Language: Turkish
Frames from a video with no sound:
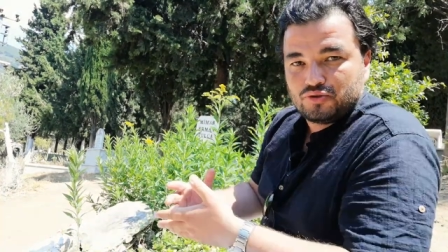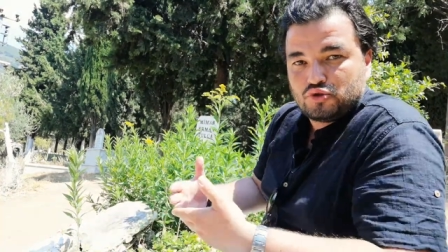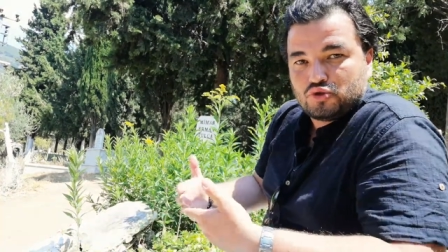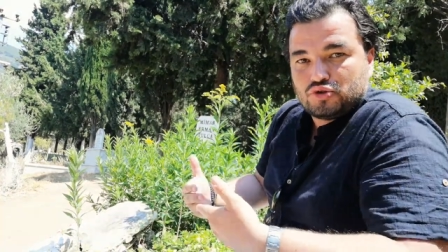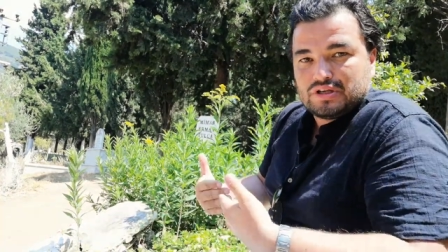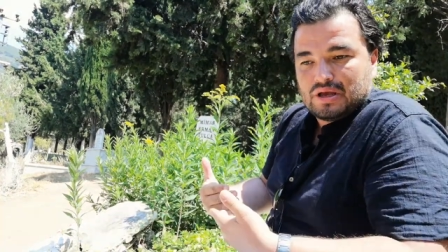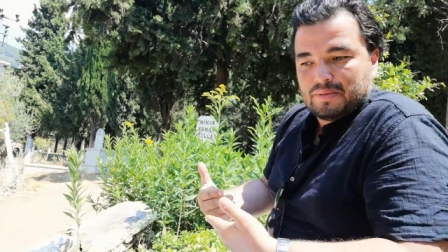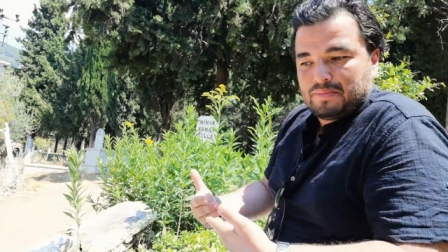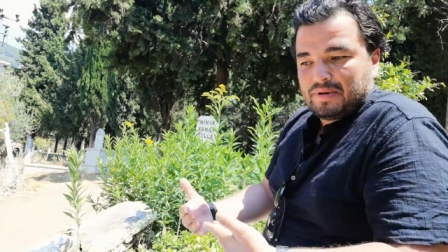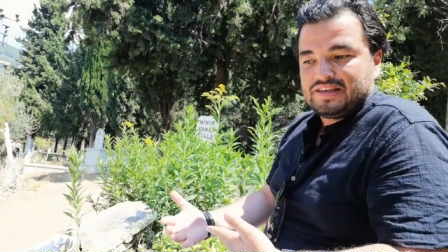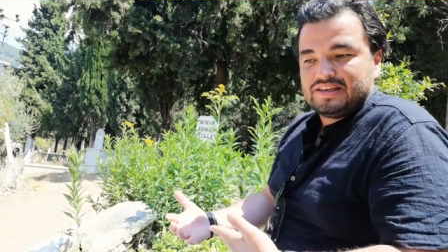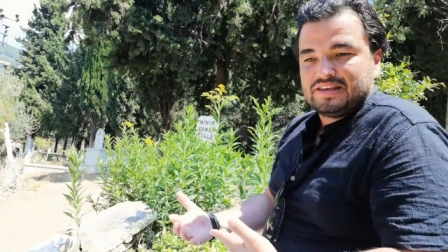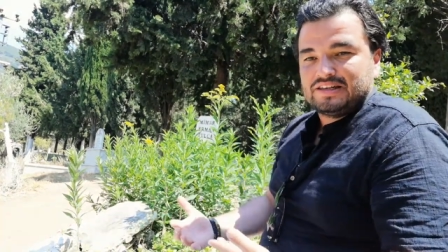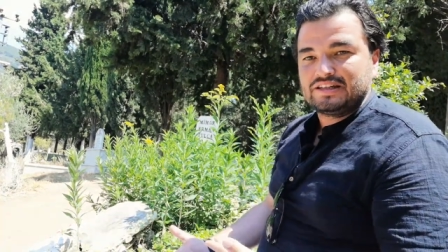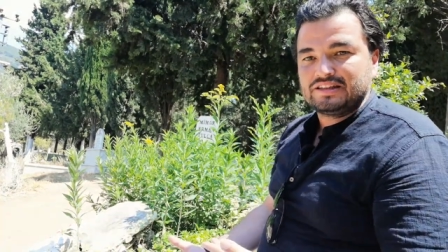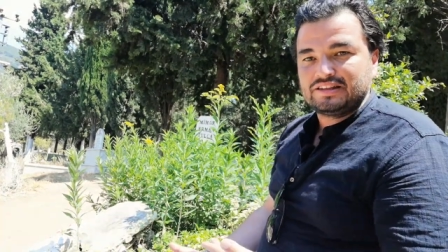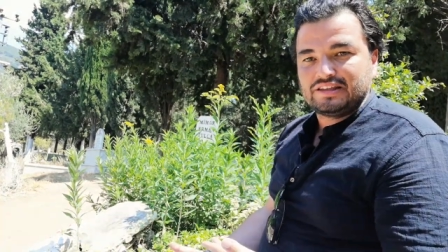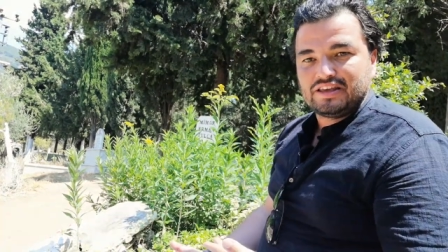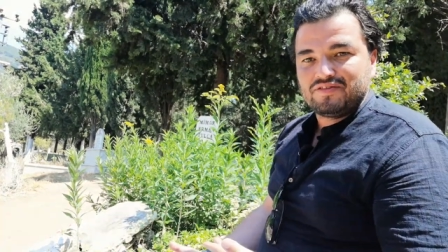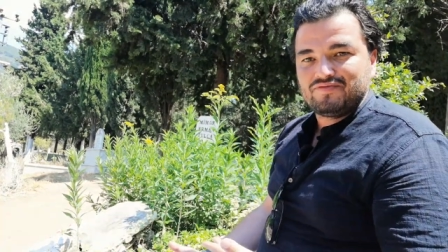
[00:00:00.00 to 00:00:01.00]
düşün ya ben
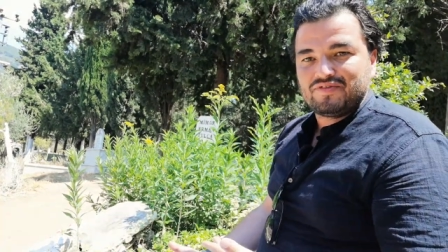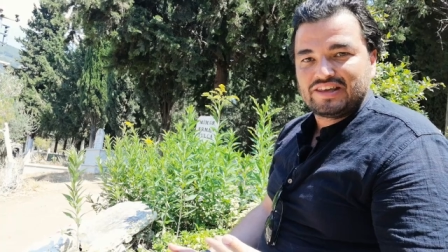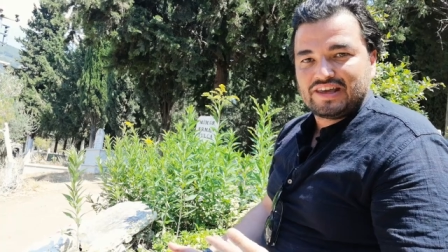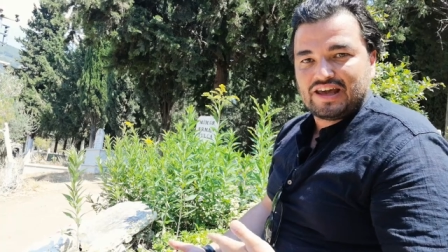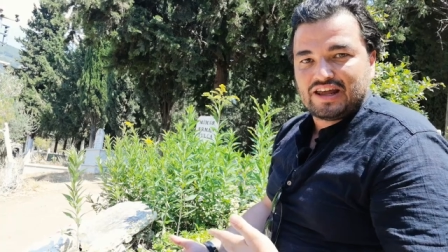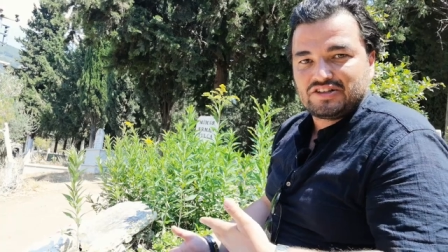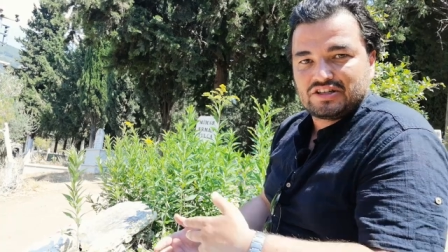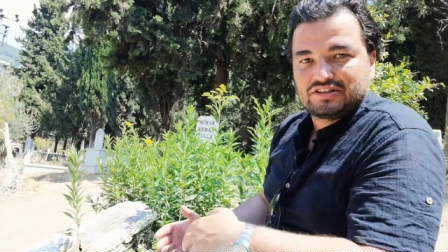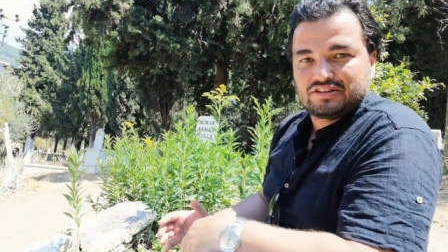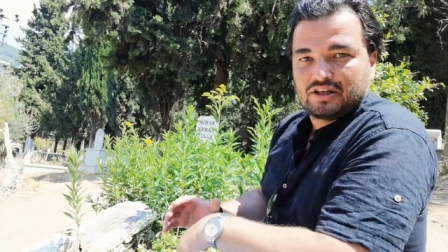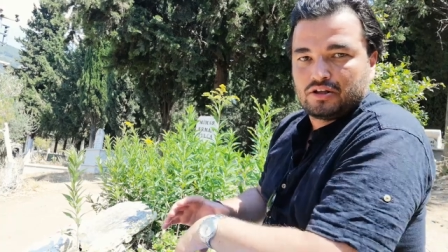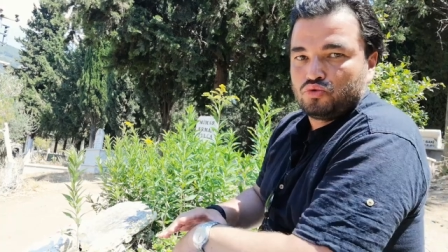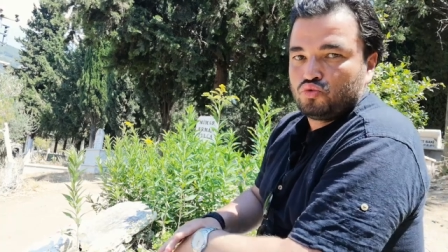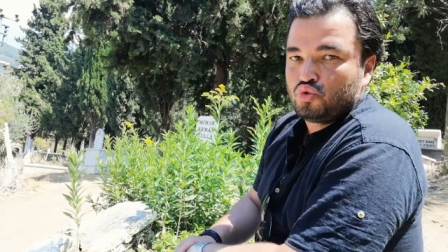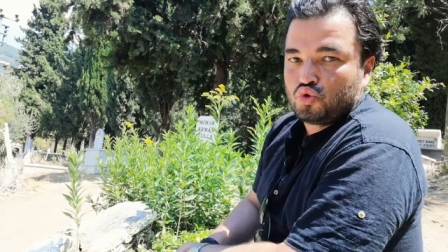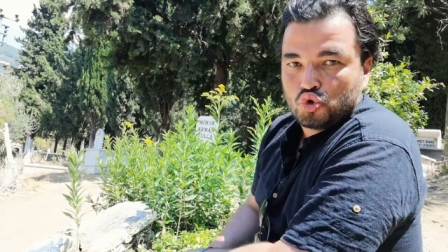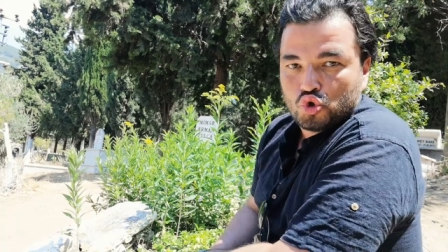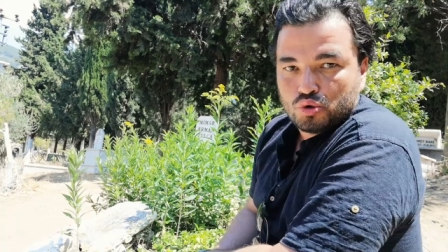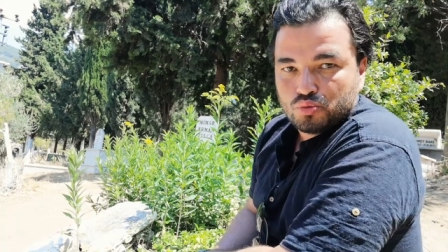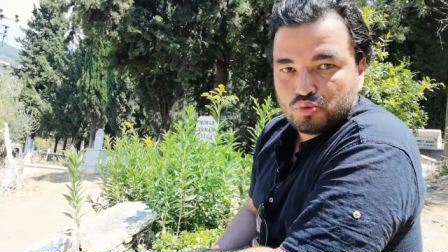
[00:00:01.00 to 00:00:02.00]
yanındayım ve gerçekten
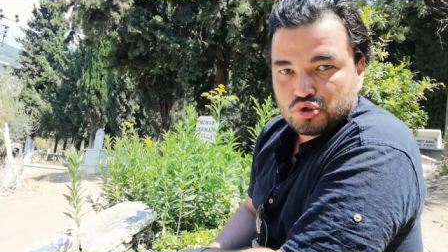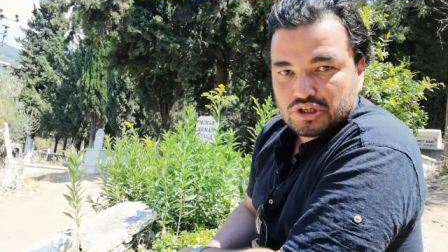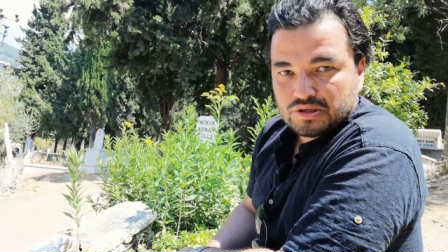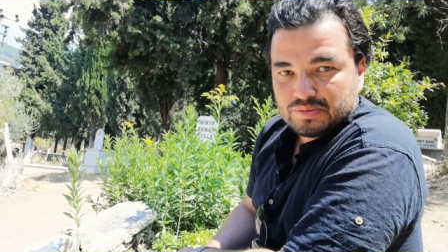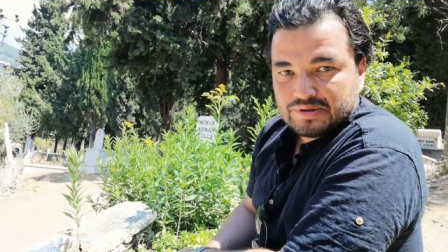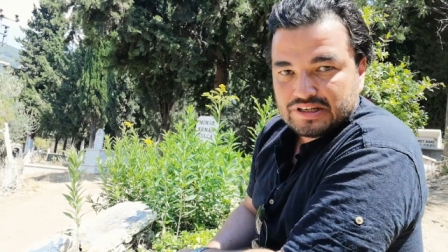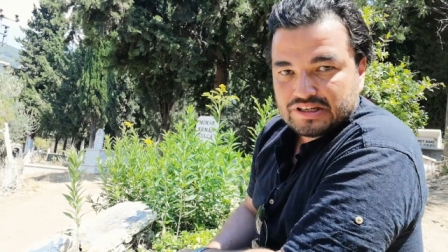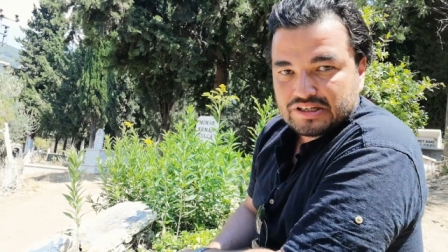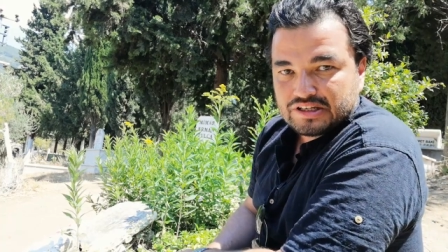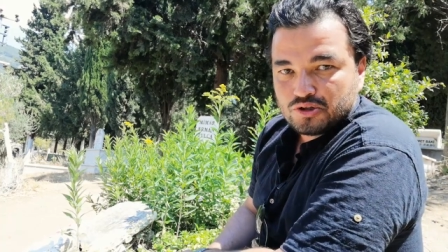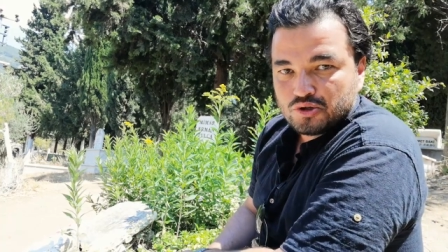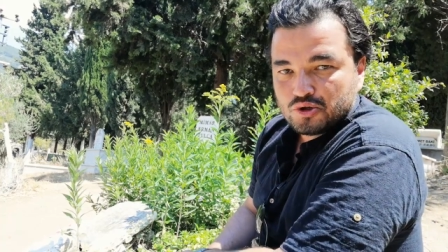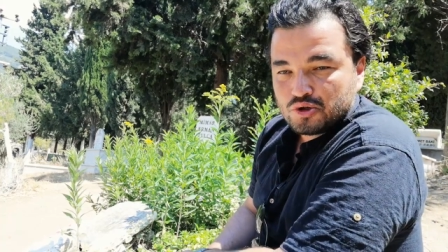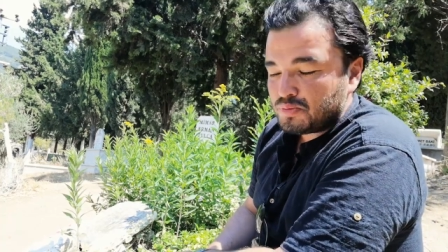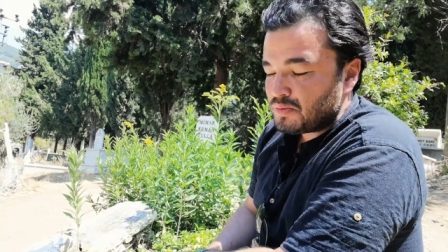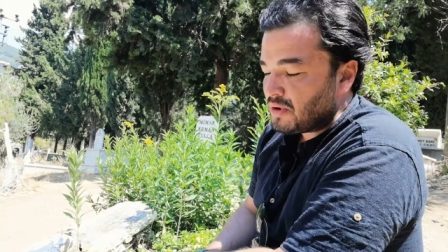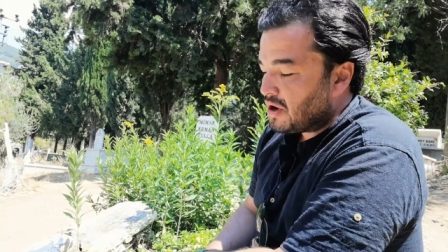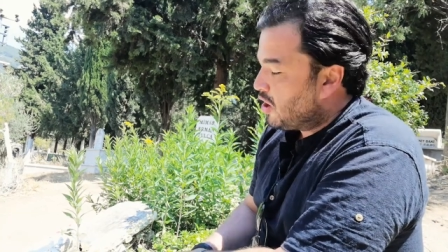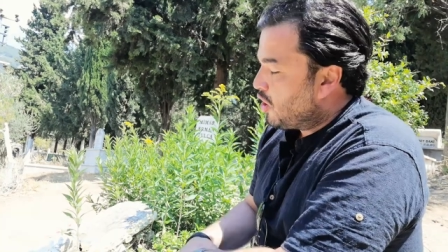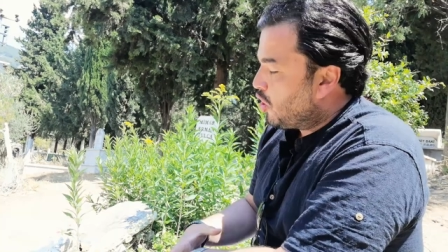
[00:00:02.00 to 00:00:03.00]
düşüyormuş gibi hissediyorum